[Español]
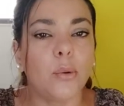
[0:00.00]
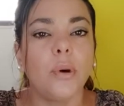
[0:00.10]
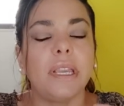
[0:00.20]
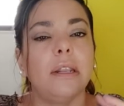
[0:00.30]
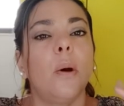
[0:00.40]

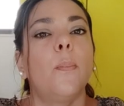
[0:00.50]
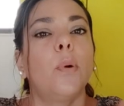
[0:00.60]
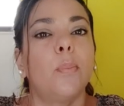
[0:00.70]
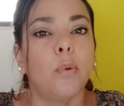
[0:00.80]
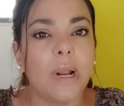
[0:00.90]
un giro
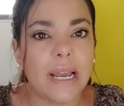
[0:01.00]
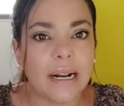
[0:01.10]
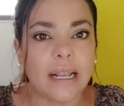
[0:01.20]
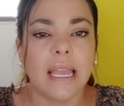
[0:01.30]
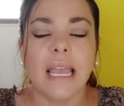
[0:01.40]

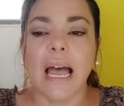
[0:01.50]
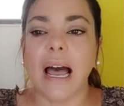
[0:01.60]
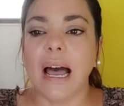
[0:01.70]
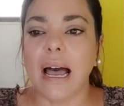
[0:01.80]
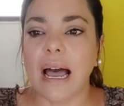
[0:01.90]
popular
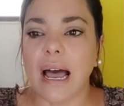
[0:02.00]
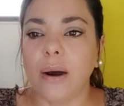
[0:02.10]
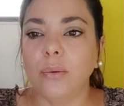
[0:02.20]
a,